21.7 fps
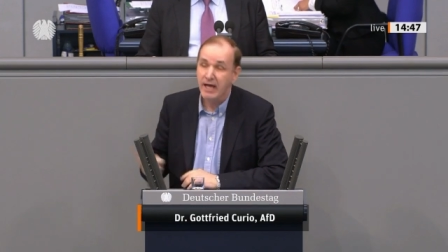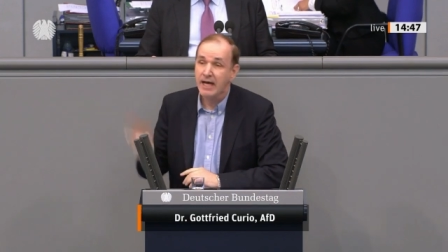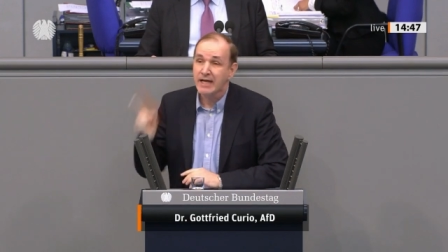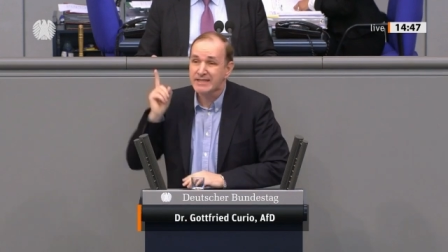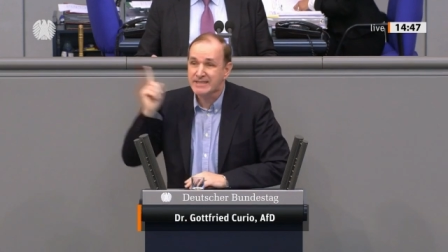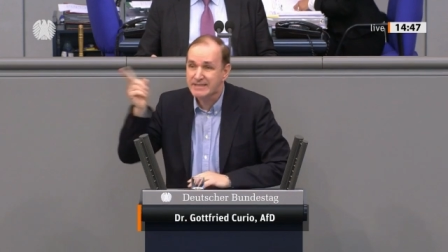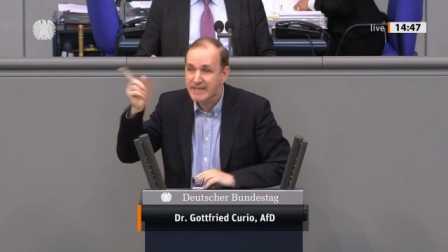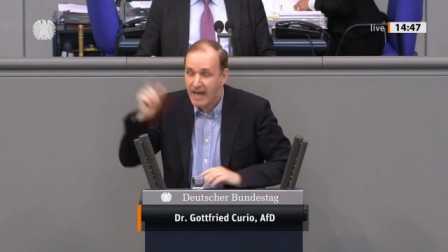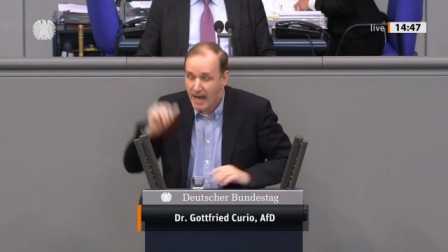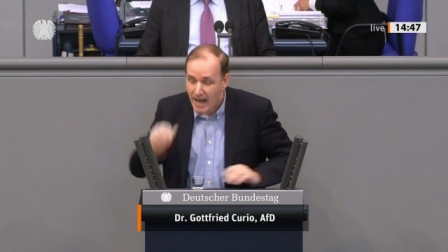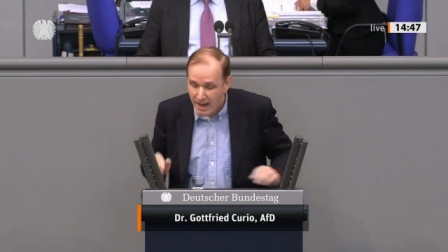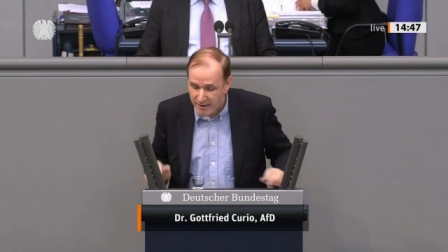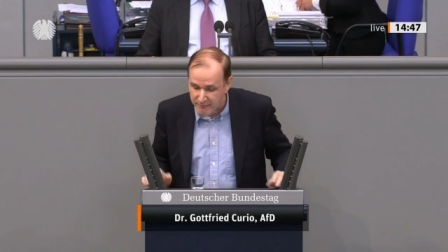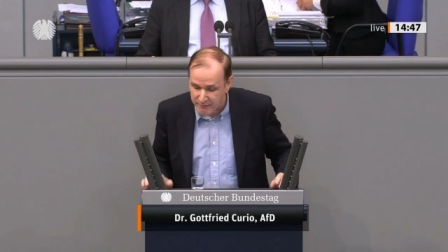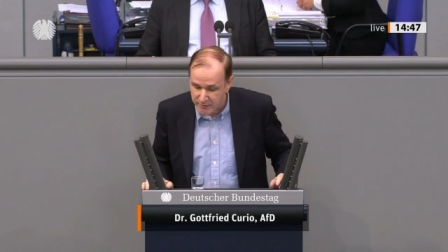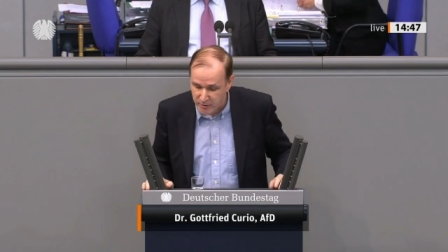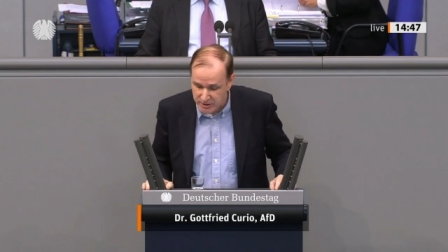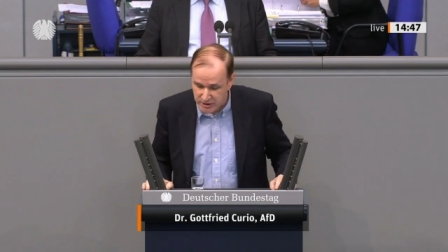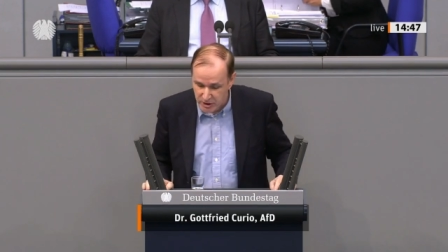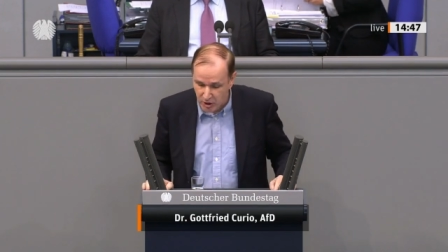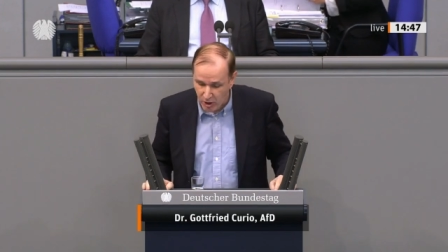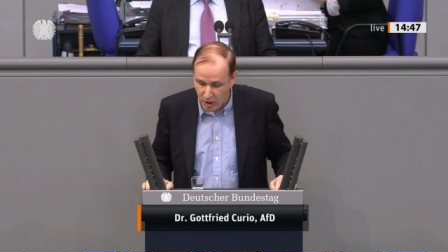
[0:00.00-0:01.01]
Da
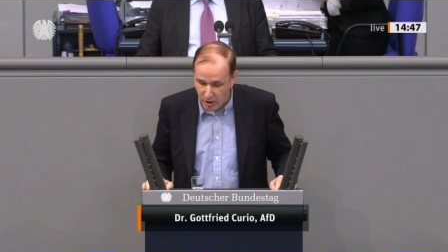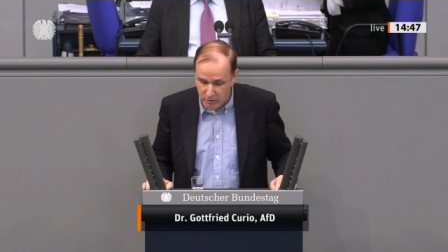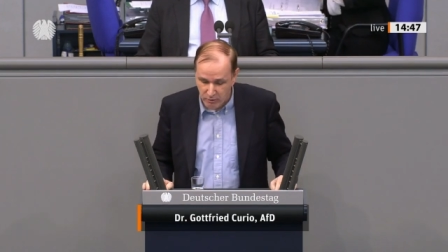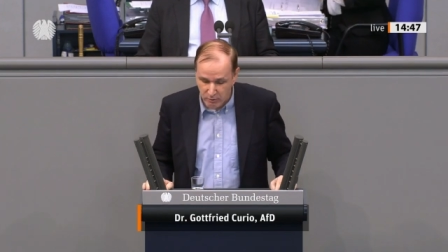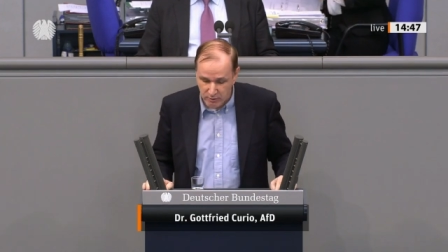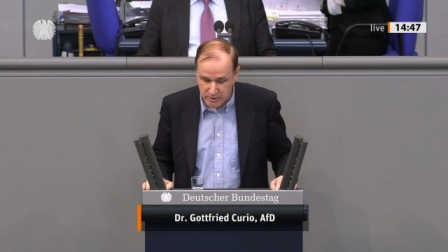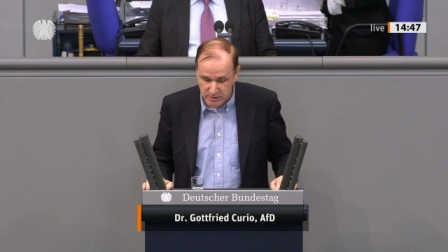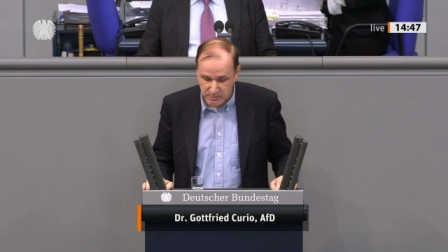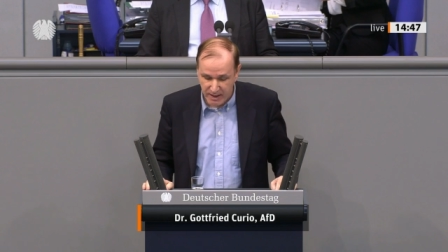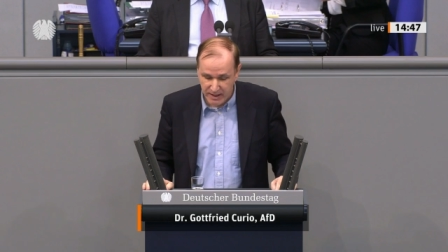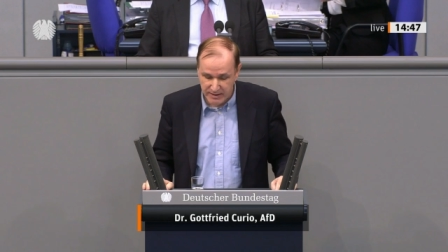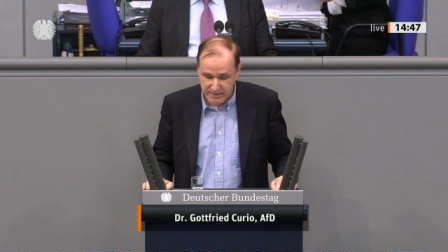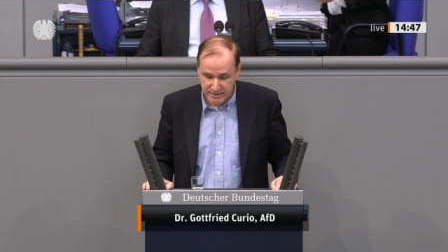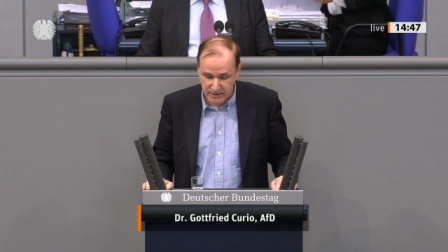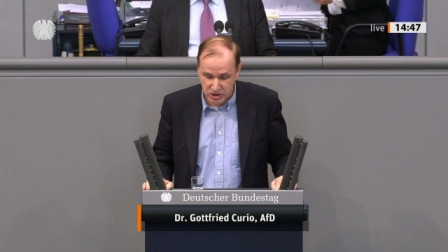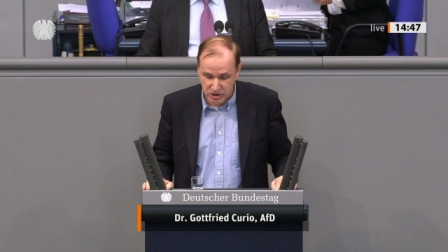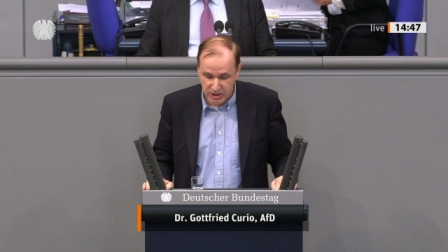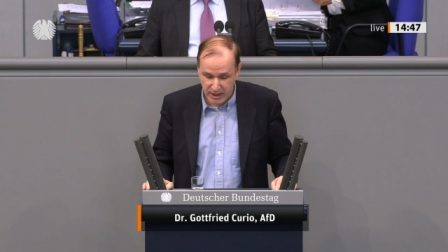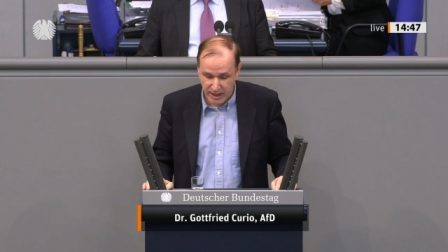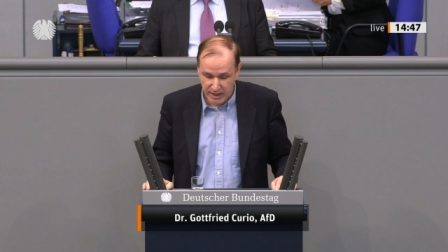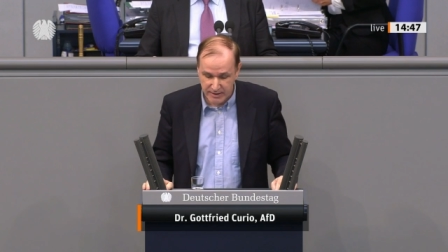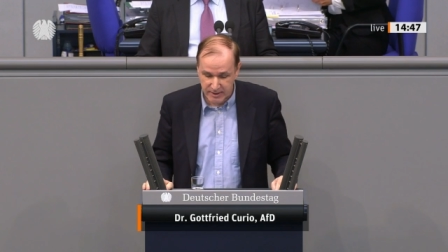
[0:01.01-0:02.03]
wird die Ordnungsmacht des
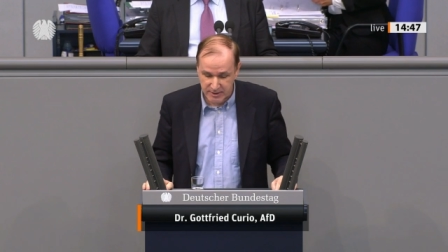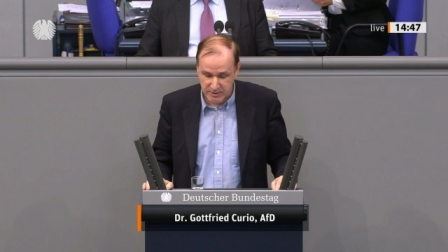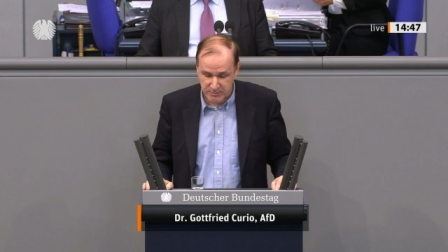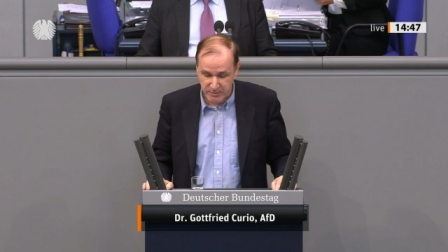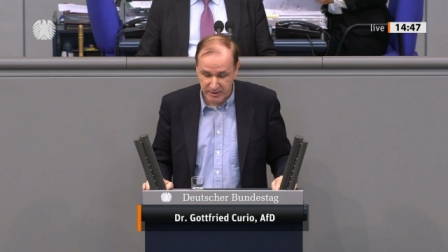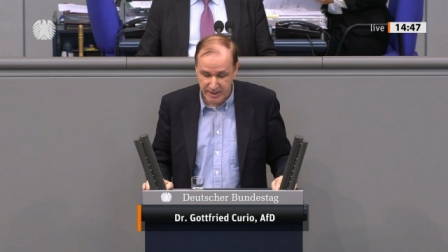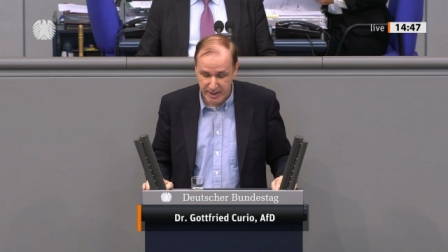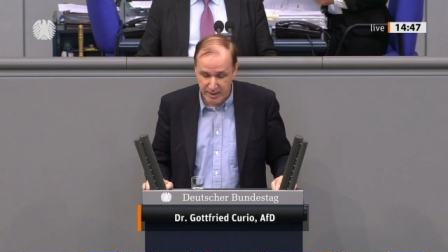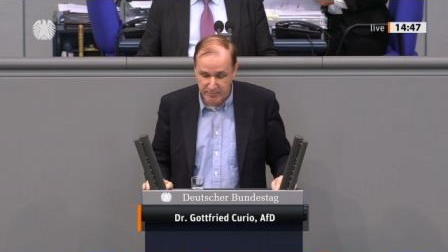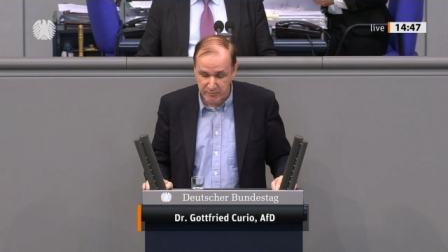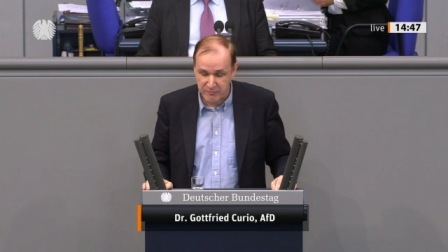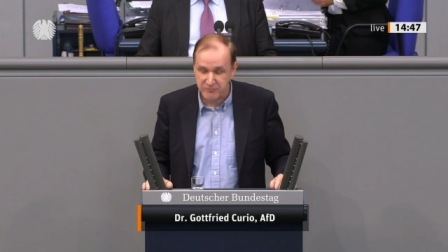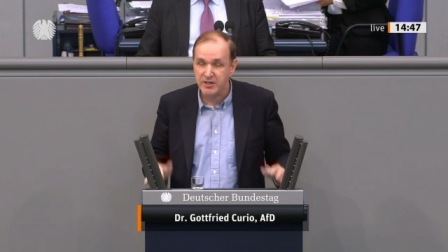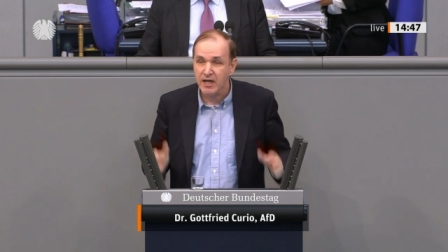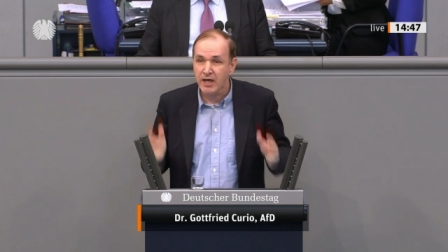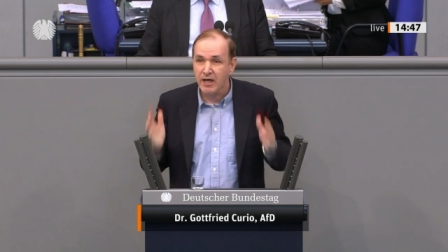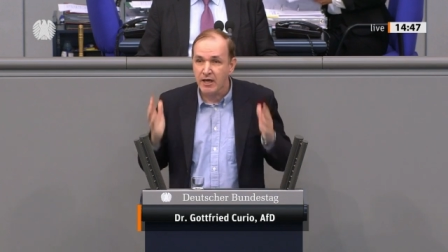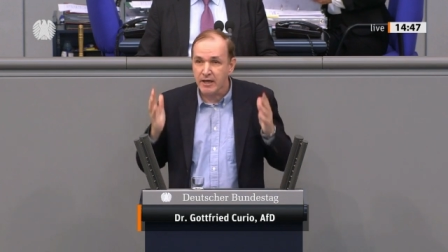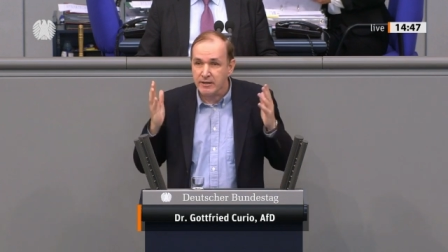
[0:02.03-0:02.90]
Staates bekämpft.